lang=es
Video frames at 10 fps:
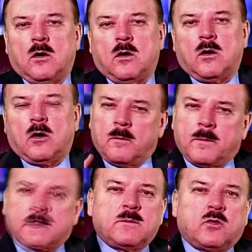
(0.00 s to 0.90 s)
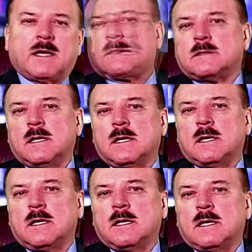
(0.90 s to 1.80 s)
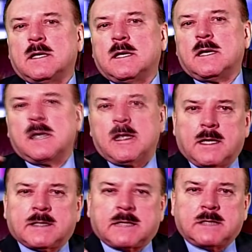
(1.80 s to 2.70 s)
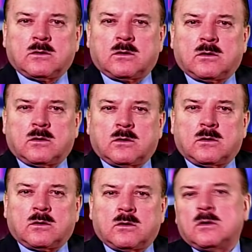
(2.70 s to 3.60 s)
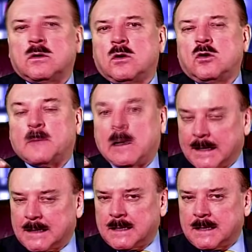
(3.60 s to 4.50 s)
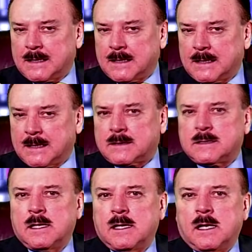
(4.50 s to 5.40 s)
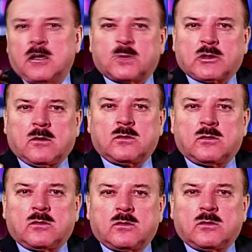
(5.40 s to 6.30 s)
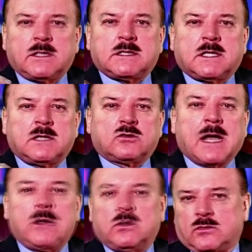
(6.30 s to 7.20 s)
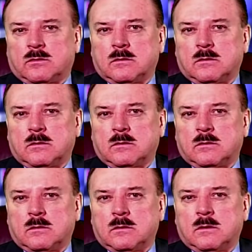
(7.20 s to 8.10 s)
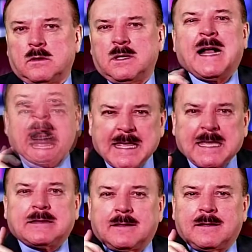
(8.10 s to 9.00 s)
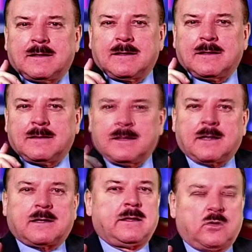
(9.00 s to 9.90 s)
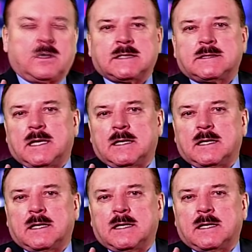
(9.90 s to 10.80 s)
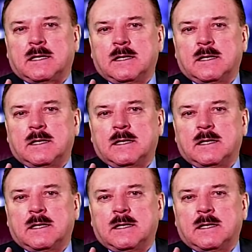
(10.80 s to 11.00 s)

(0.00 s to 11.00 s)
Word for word: Hombres y mujeres quienes han sido los baluartes y los protagonistas de los cambios hay que entender la democracia